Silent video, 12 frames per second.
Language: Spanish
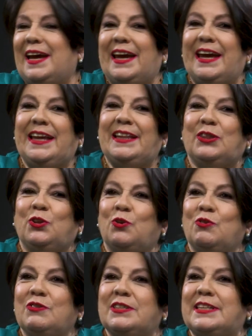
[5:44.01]

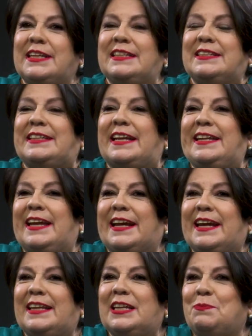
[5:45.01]
entonces tenía
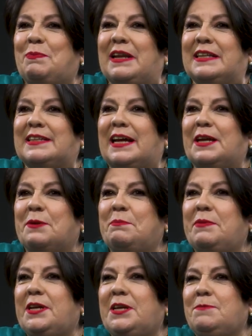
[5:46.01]
que
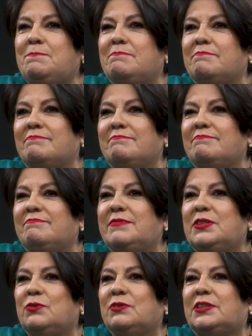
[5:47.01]
desplazarme,
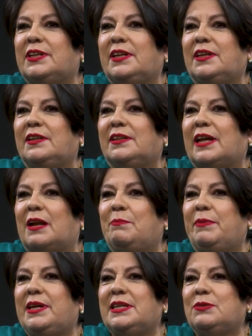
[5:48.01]
no sé, tal
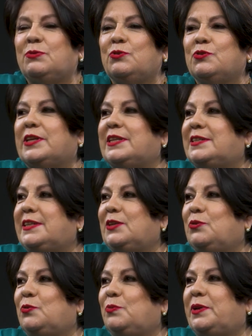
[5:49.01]
vez unos
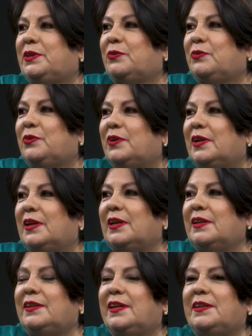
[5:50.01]
600 metros
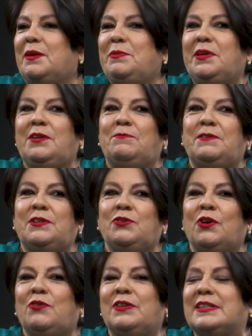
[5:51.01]
desde mi
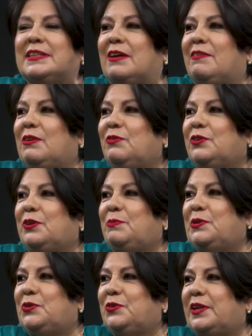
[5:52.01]
edificio donde estaban los
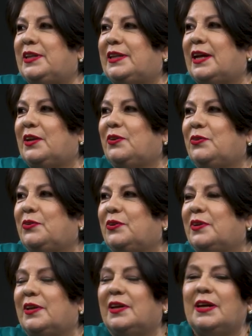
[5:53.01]
servicios sanitarios,
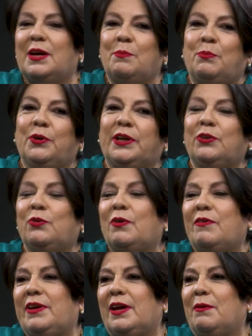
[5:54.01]
porque
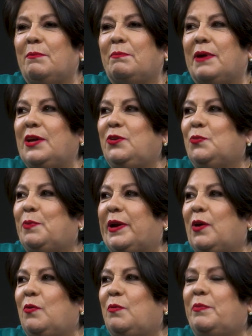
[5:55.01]
solo había baños
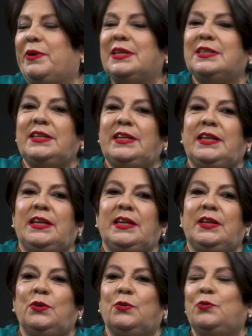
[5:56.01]
para hombres
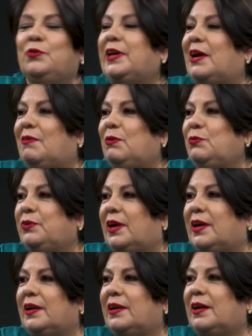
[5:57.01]
y no nos dejaban
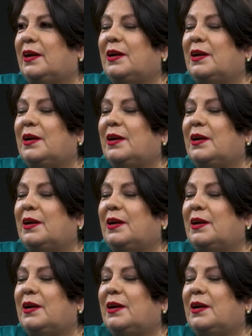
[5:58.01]
usar.